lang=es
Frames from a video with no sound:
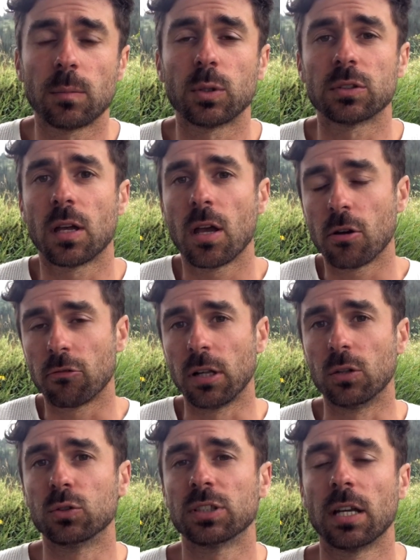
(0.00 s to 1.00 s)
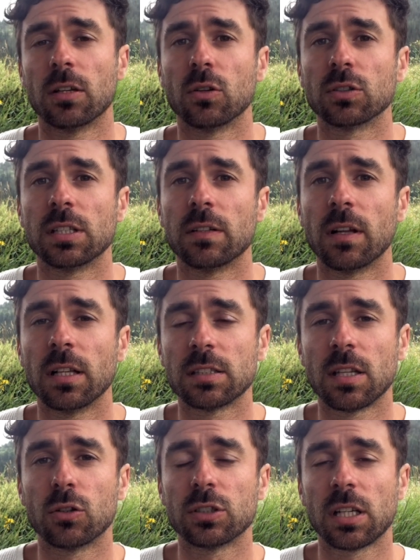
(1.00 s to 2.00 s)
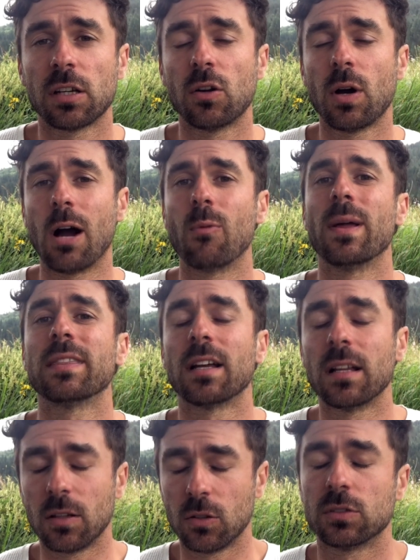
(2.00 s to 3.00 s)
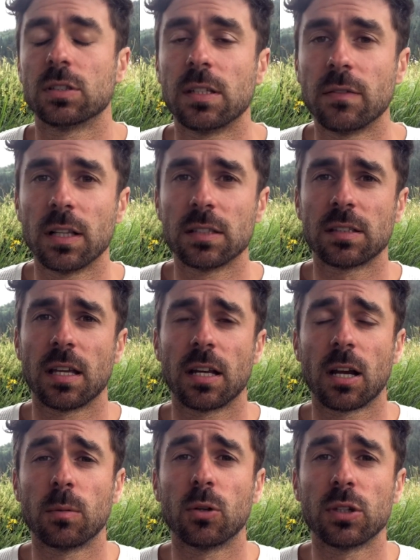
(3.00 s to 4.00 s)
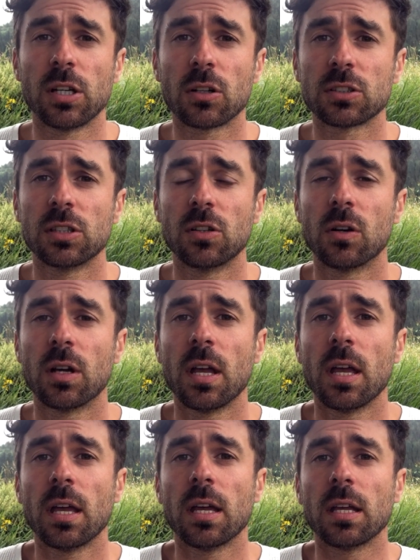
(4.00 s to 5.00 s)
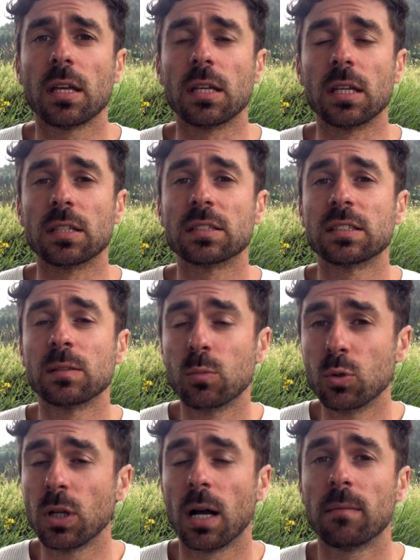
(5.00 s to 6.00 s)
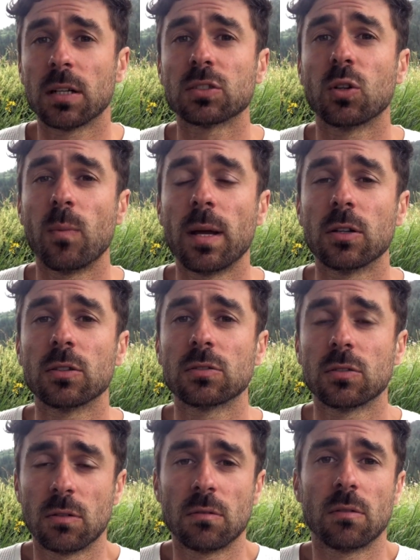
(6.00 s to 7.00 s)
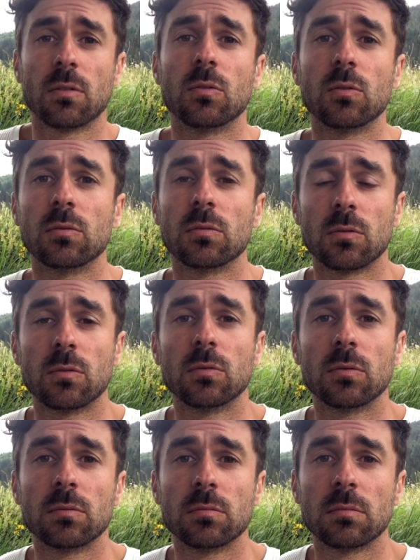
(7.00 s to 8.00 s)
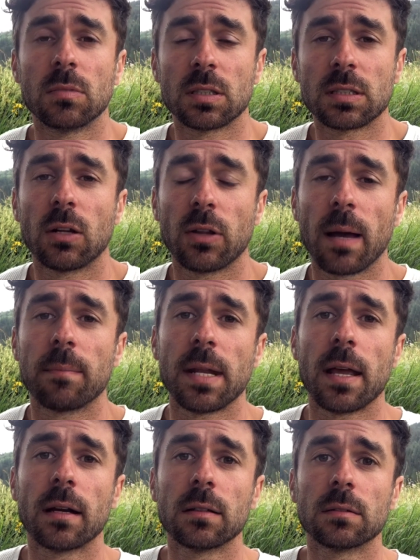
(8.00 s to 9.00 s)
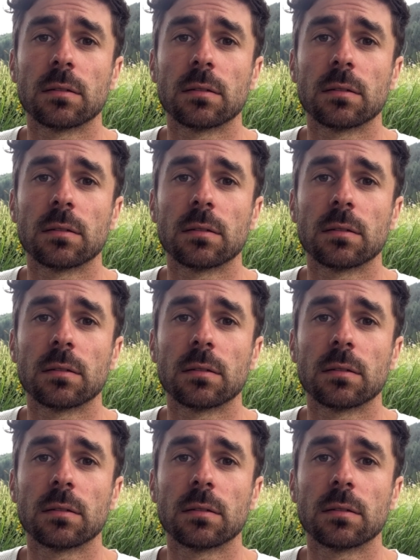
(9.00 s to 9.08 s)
Pues reduce los niveles de oxígeno, aumenta los niveles de carbono dióxido y simula más o menos un, estado de apnea.